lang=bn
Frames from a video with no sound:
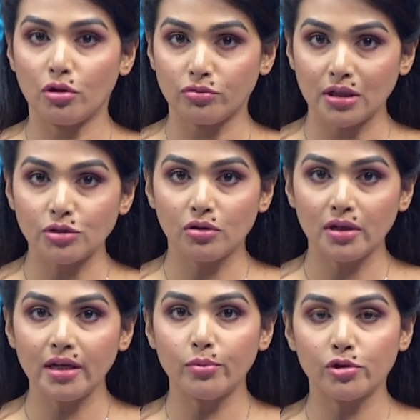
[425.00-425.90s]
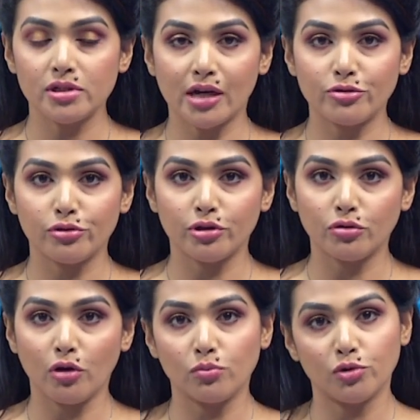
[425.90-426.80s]
ঘটনাস্থলে এবং চারজন
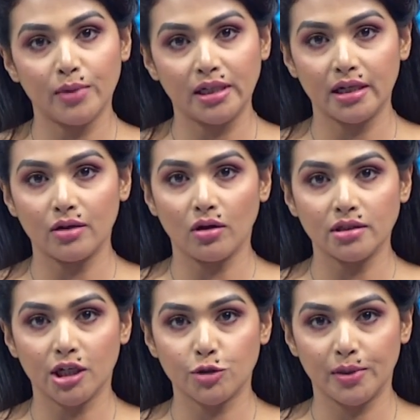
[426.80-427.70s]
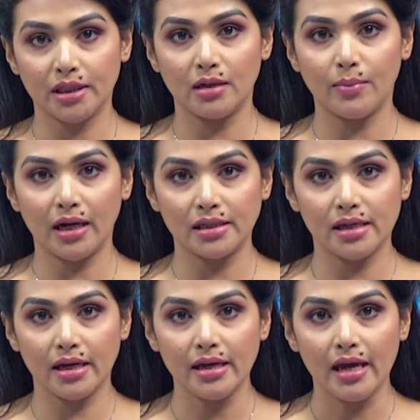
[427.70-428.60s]
রংপুর মেডিকেল কলেজ হাসপাতালে মারা
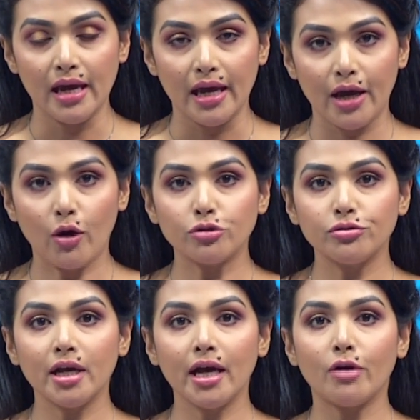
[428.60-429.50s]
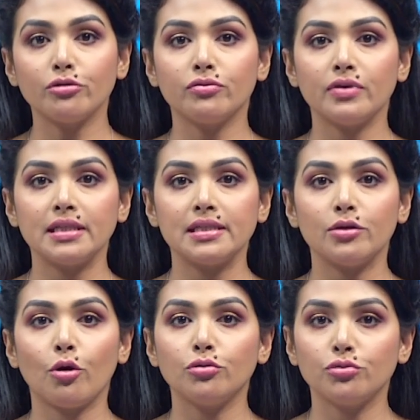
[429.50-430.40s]
যায় এ ঘটনায় আহত
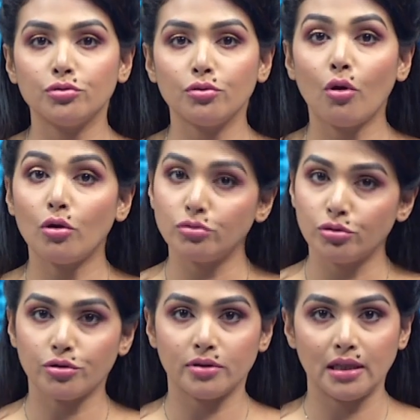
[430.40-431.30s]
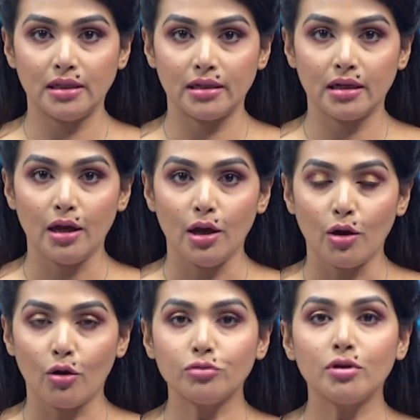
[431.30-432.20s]
হয়েছেন অন্তত অর্ধ শতাধিক
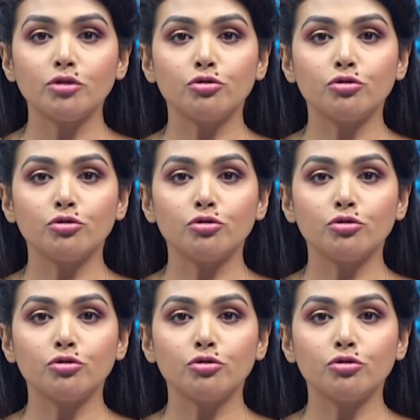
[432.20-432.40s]
গতরাত